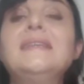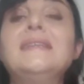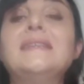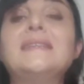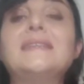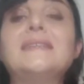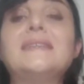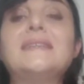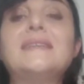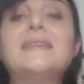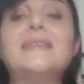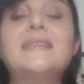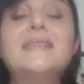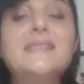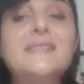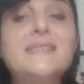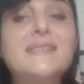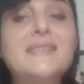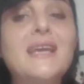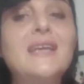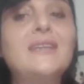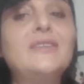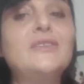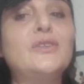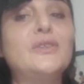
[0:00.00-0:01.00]
Eh,
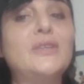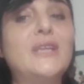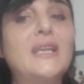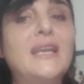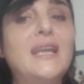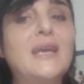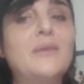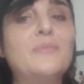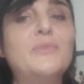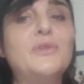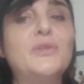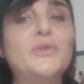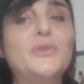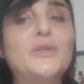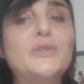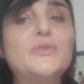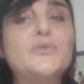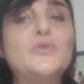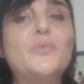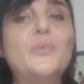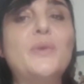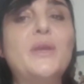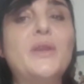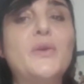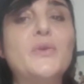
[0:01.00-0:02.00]
restando nell'ambito dei
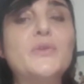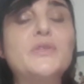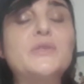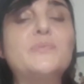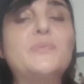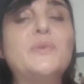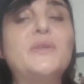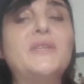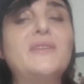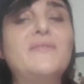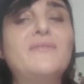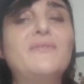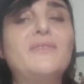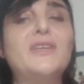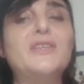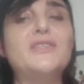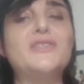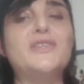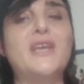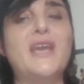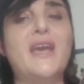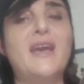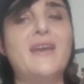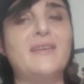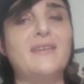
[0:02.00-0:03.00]
super ospiti
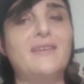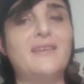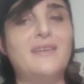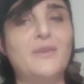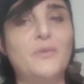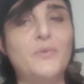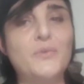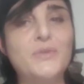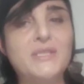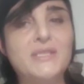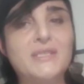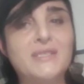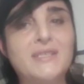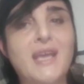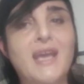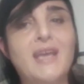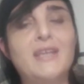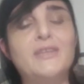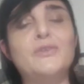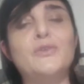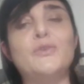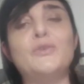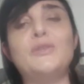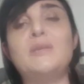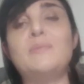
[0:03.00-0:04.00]
invece anche
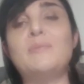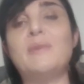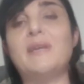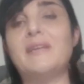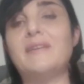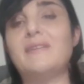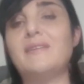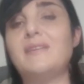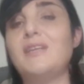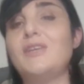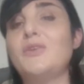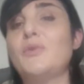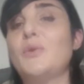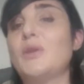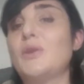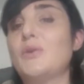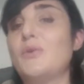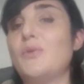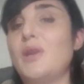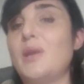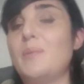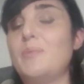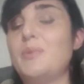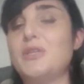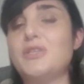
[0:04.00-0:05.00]
quest'anno Di Martino e
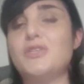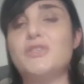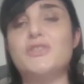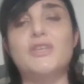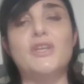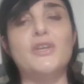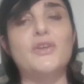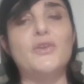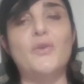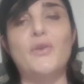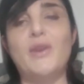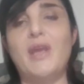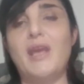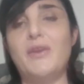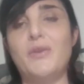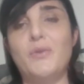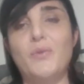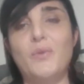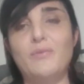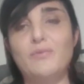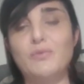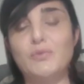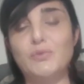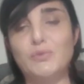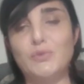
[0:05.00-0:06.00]
Colapesce non
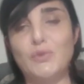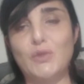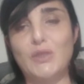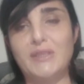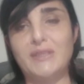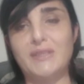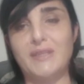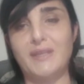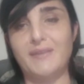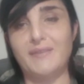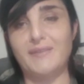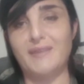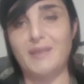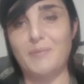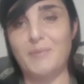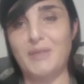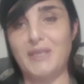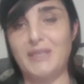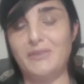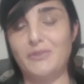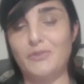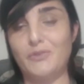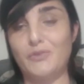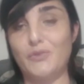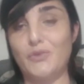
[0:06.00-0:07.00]
hanno avuto il
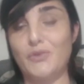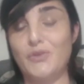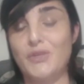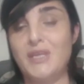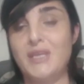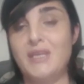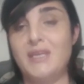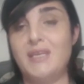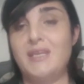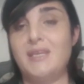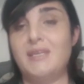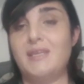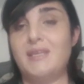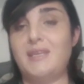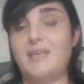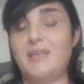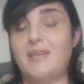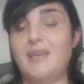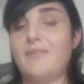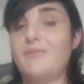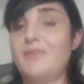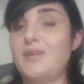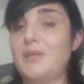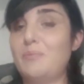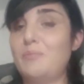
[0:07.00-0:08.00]
trattamento che
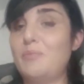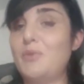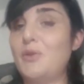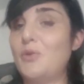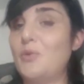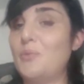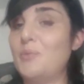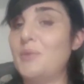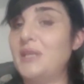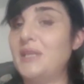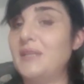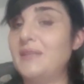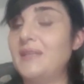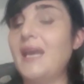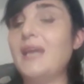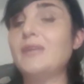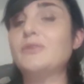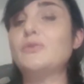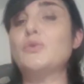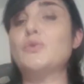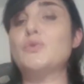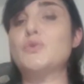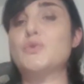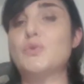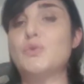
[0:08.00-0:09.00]
avrebbero
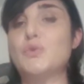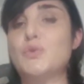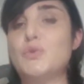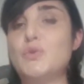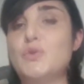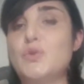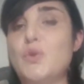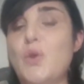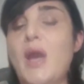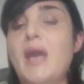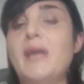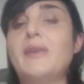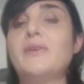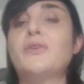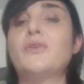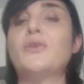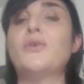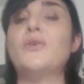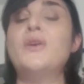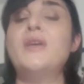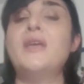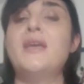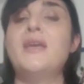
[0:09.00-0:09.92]
meritato. Lo scorso anno